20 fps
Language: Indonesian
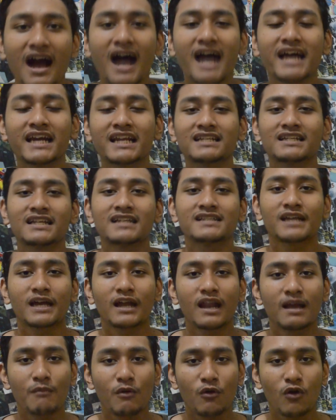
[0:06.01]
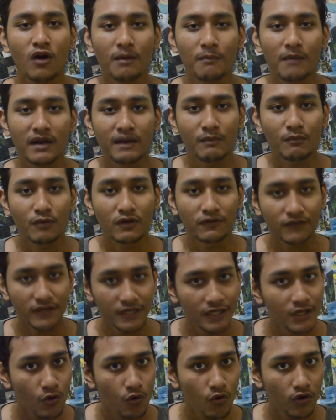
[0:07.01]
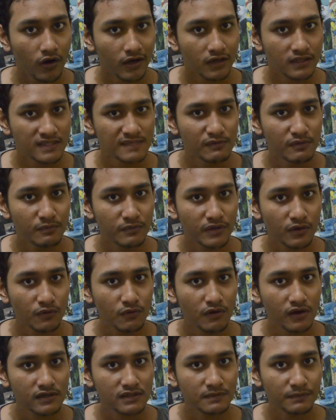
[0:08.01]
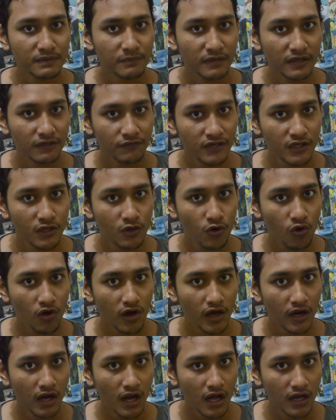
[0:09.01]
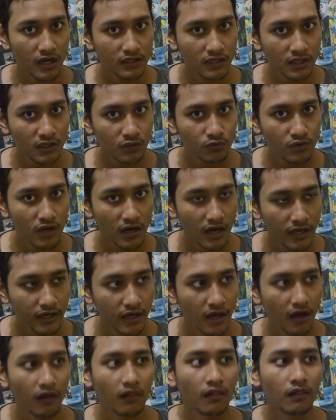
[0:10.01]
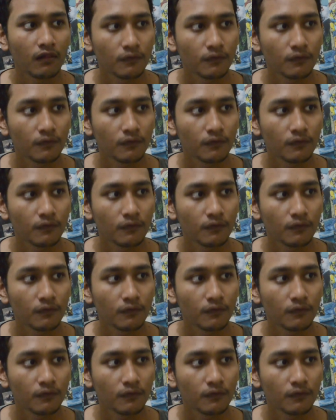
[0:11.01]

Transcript: Akhirnya setelah sekian lama gue kembali membuat video Karena sebelumnya gue nggak sempat bikin video karena ada satu dan lain hal